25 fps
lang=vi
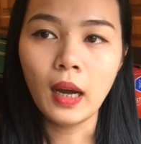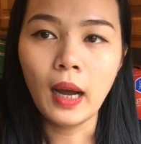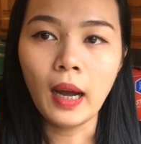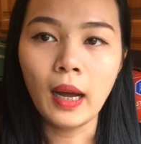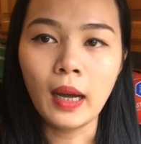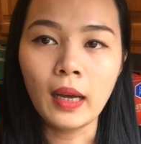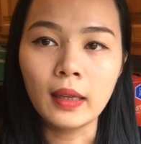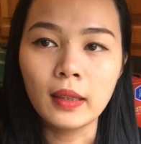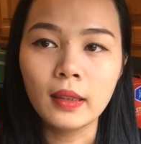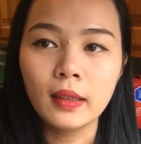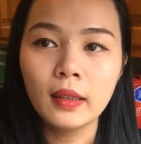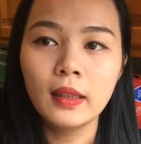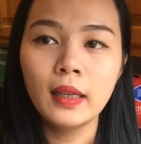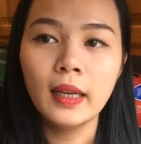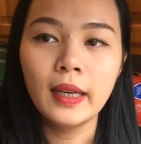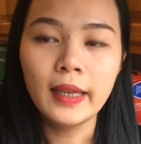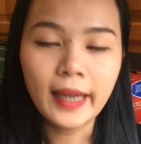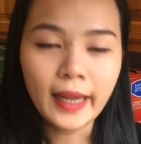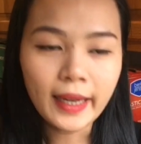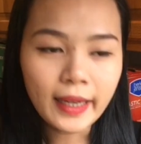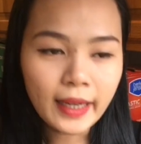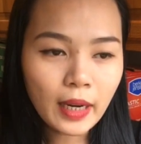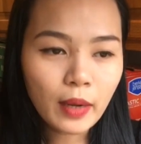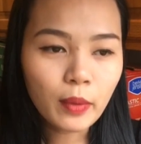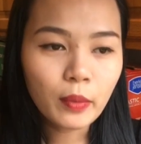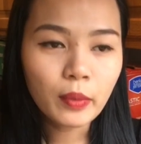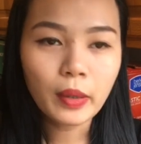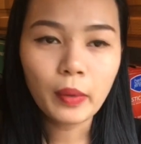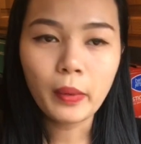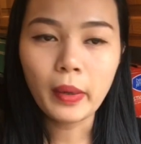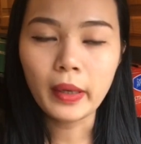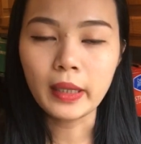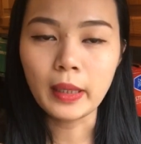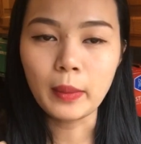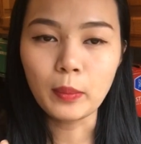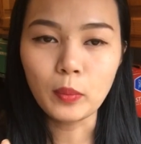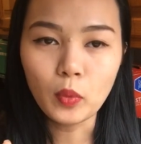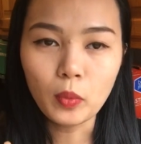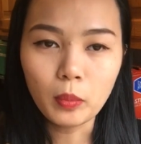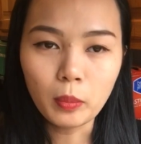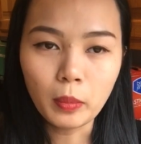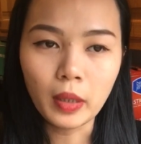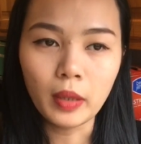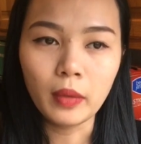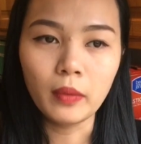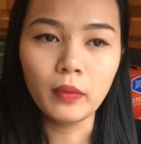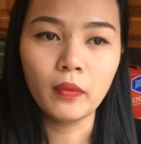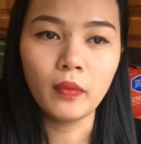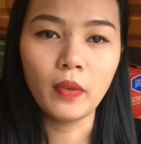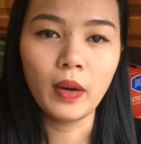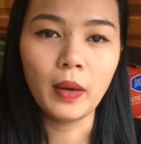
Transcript: à lên đây nêu cái quan điểm của mình